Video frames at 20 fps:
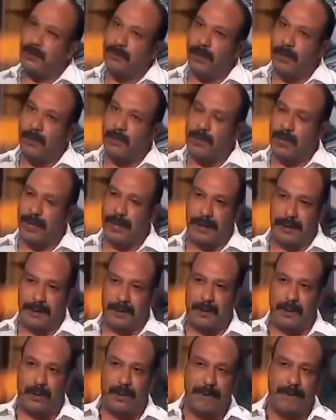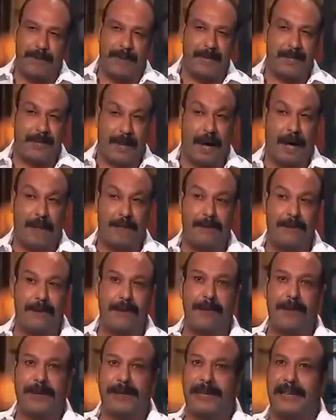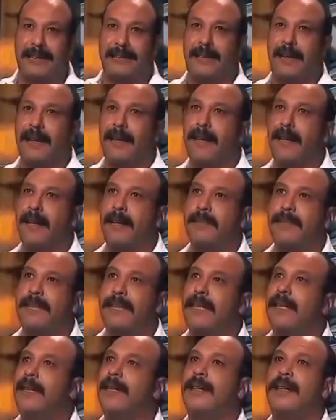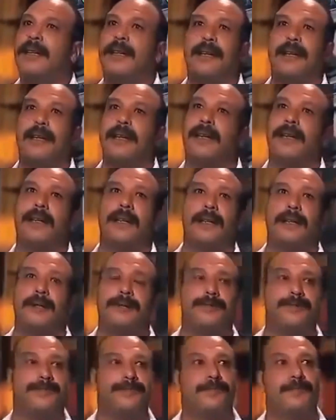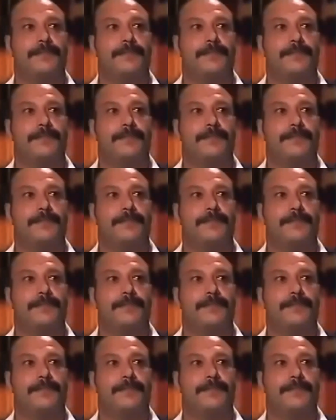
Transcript: انه ما يوصلكش هو بيبقى صعب بيبقى محتاج درجه من ال